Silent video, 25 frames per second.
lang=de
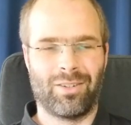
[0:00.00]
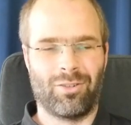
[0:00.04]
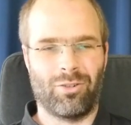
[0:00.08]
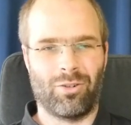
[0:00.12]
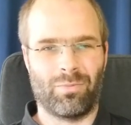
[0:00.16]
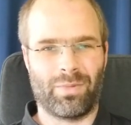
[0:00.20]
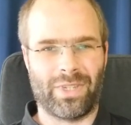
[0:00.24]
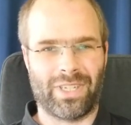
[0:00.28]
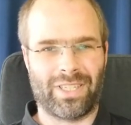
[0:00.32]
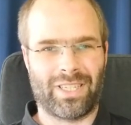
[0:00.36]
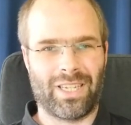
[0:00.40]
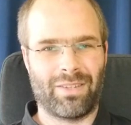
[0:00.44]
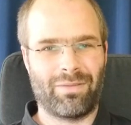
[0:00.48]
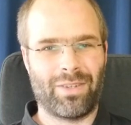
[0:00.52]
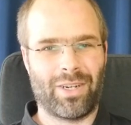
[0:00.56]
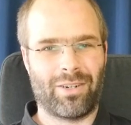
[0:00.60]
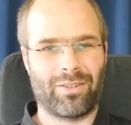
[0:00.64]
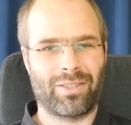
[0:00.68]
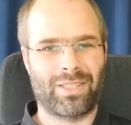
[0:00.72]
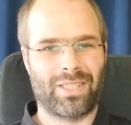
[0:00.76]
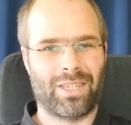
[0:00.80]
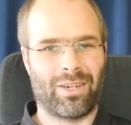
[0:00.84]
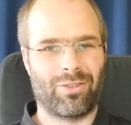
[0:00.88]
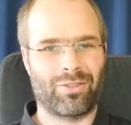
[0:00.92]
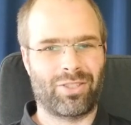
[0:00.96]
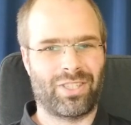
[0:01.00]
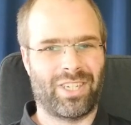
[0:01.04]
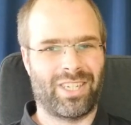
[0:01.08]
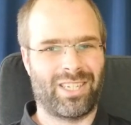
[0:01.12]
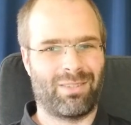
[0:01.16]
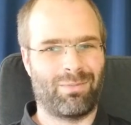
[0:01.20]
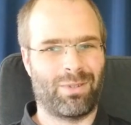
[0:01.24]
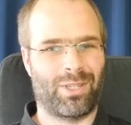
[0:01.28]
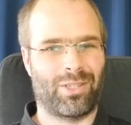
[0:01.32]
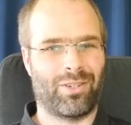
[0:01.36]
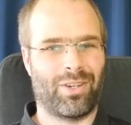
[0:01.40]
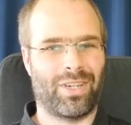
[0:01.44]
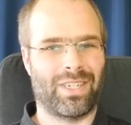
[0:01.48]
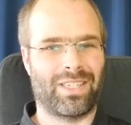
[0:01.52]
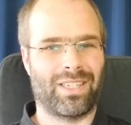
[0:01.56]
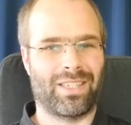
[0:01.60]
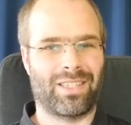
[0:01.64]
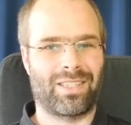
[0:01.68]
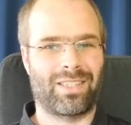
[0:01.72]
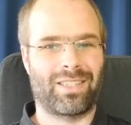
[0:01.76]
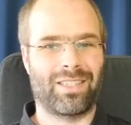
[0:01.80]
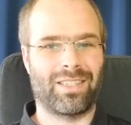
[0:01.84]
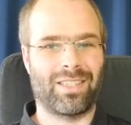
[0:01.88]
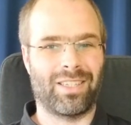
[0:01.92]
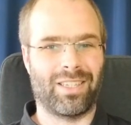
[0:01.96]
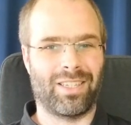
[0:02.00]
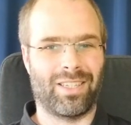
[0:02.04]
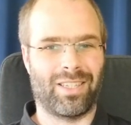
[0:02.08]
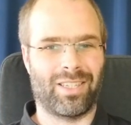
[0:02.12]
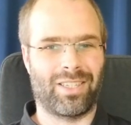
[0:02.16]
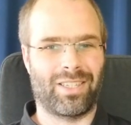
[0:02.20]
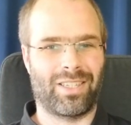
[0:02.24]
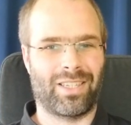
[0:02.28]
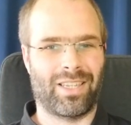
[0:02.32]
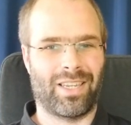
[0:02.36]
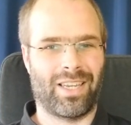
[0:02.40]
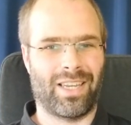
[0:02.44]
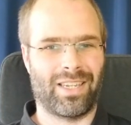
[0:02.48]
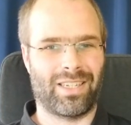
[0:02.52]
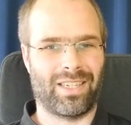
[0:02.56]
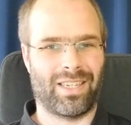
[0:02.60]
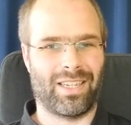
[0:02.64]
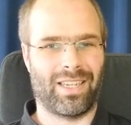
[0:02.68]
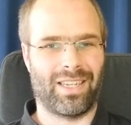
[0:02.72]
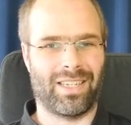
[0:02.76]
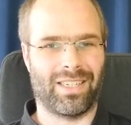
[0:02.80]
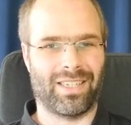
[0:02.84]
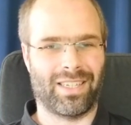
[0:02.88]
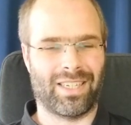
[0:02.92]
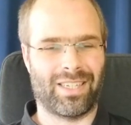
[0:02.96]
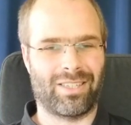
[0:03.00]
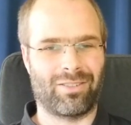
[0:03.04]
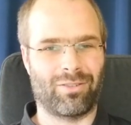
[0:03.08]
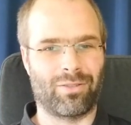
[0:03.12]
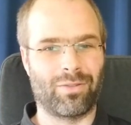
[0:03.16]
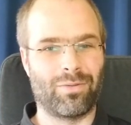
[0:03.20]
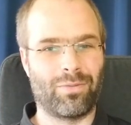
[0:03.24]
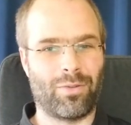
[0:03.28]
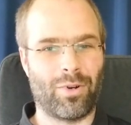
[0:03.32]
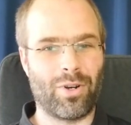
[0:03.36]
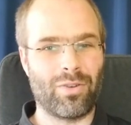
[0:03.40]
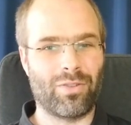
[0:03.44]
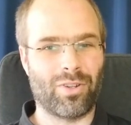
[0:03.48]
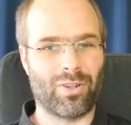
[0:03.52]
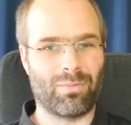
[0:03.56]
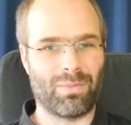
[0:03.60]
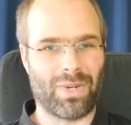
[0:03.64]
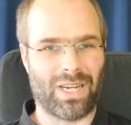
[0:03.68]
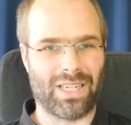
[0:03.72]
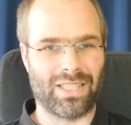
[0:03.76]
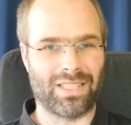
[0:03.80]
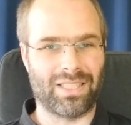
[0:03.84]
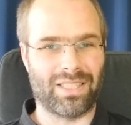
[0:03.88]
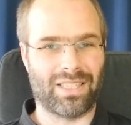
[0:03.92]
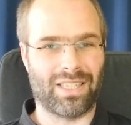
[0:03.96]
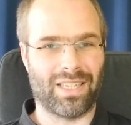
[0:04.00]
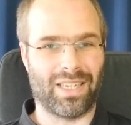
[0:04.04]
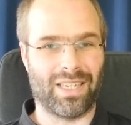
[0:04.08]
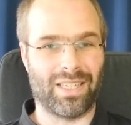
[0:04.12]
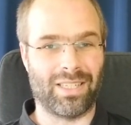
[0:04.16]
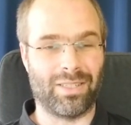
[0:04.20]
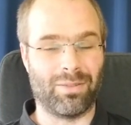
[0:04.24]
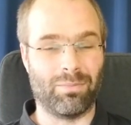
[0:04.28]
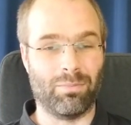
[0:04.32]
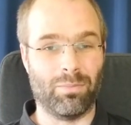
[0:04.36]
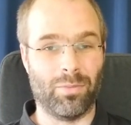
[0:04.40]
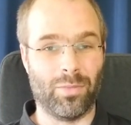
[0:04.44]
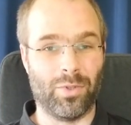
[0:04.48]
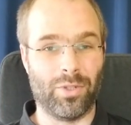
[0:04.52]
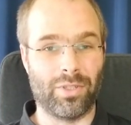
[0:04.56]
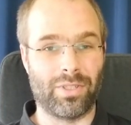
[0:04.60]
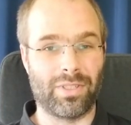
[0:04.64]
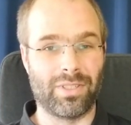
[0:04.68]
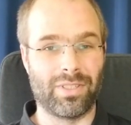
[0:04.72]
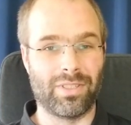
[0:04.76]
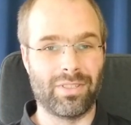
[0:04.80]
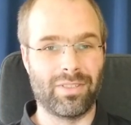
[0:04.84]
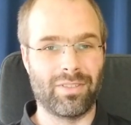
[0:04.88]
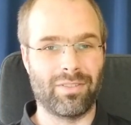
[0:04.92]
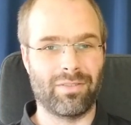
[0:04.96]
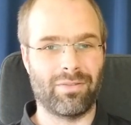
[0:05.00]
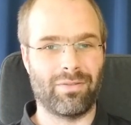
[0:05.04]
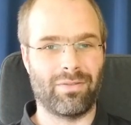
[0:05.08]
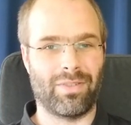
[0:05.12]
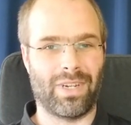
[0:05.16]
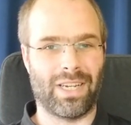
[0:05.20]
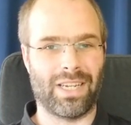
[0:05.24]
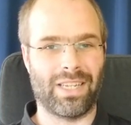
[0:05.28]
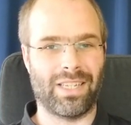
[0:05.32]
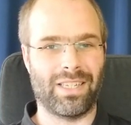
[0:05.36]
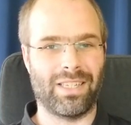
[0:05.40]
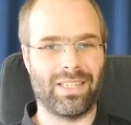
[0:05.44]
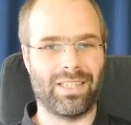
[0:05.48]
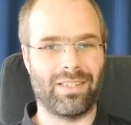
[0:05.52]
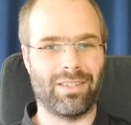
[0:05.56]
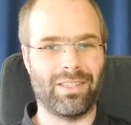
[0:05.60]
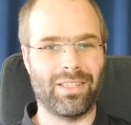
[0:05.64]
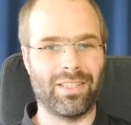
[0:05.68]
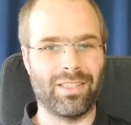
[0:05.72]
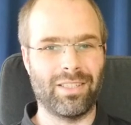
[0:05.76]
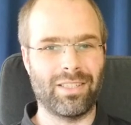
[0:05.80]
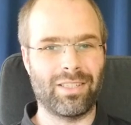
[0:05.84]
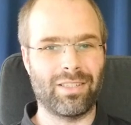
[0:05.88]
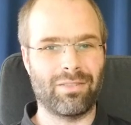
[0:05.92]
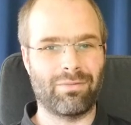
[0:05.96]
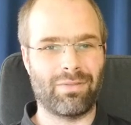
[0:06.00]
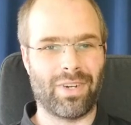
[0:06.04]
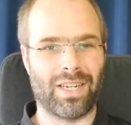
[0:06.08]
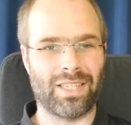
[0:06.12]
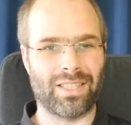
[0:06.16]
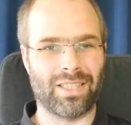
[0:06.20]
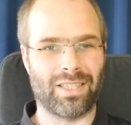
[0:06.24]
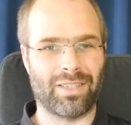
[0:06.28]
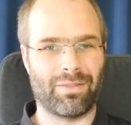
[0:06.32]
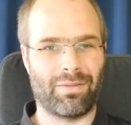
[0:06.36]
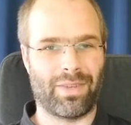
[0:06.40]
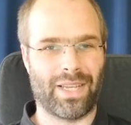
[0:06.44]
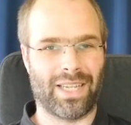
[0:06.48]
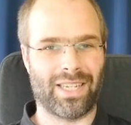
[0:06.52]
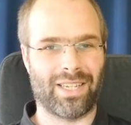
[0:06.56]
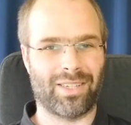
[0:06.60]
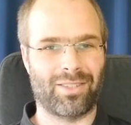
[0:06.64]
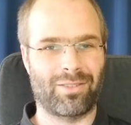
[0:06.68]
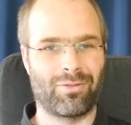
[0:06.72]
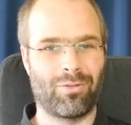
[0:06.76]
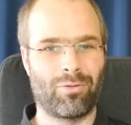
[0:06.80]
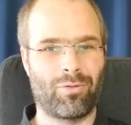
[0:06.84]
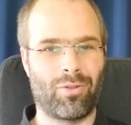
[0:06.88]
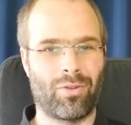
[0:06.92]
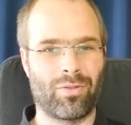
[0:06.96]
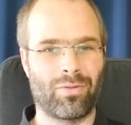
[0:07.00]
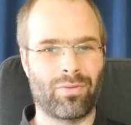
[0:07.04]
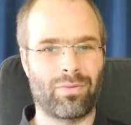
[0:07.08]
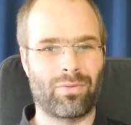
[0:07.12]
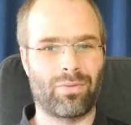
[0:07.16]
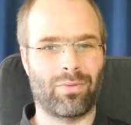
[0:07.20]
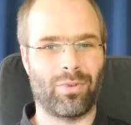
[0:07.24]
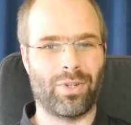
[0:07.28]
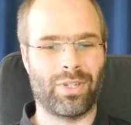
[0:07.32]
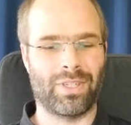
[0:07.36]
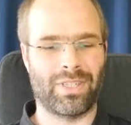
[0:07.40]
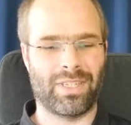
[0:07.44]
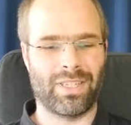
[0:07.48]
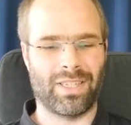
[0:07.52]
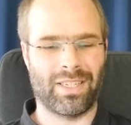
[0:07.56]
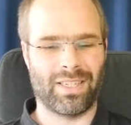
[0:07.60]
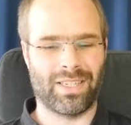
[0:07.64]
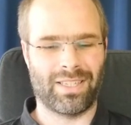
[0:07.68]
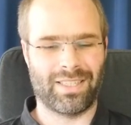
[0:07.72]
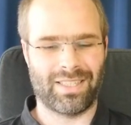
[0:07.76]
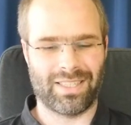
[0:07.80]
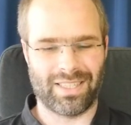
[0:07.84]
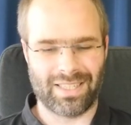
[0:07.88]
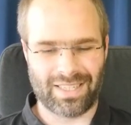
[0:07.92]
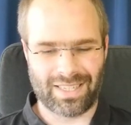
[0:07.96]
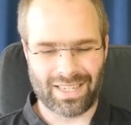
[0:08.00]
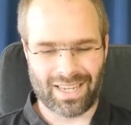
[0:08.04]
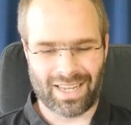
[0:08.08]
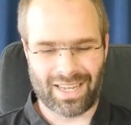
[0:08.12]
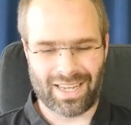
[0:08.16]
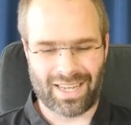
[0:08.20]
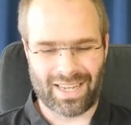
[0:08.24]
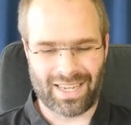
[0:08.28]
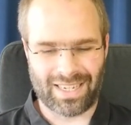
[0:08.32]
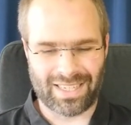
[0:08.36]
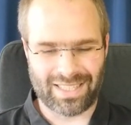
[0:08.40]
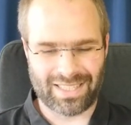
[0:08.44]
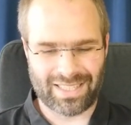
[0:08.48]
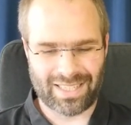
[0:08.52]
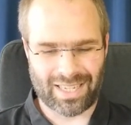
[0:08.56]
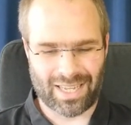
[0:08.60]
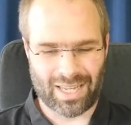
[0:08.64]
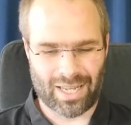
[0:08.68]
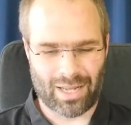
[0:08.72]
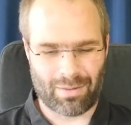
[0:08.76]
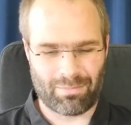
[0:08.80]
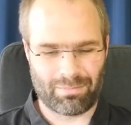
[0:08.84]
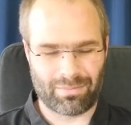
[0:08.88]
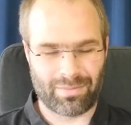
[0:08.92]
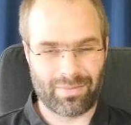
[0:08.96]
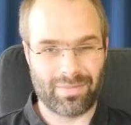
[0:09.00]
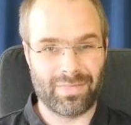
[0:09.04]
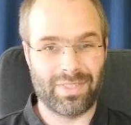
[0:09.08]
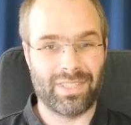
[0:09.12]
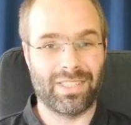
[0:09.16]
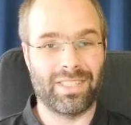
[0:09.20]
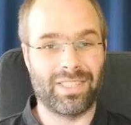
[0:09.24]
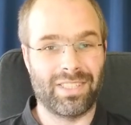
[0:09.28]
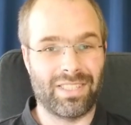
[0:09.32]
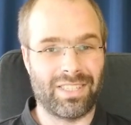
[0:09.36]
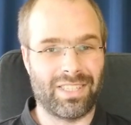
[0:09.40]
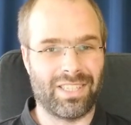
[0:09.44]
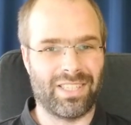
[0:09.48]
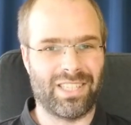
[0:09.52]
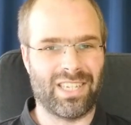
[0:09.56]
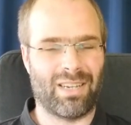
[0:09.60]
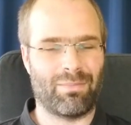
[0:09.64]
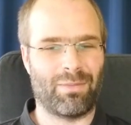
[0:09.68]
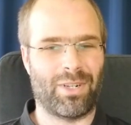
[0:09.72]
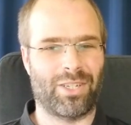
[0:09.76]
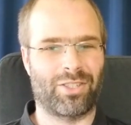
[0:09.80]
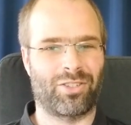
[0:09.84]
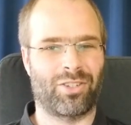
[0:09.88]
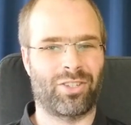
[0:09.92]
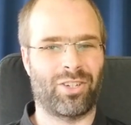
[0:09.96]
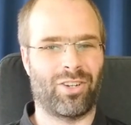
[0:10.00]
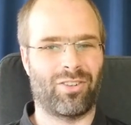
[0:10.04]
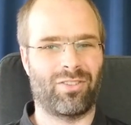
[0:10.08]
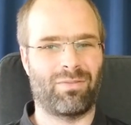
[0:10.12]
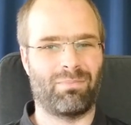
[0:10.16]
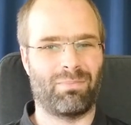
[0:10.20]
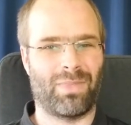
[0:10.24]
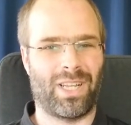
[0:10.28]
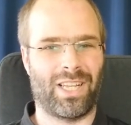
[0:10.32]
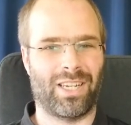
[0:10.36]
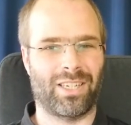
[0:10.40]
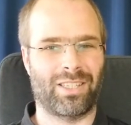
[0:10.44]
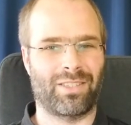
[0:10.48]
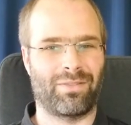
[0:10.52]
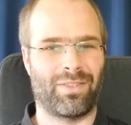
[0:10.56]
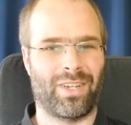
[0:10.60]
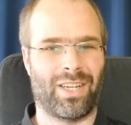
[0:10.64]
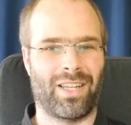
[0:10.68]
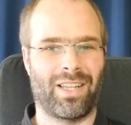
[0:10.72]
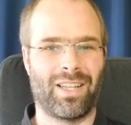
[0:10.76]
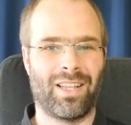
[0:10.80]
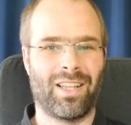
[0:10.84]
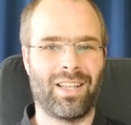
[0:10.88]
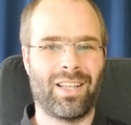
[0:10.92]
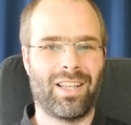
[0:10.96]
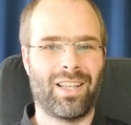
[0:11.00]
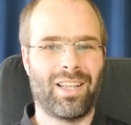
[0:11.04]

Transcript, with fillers: Objektive austauschen hätte bedeutet, ich hätte in Richtung Vollformat gehen müssen, weil irgendwann in ferner Zukunft wollte ich die K1 haben, die damals schon auf dem Markt war.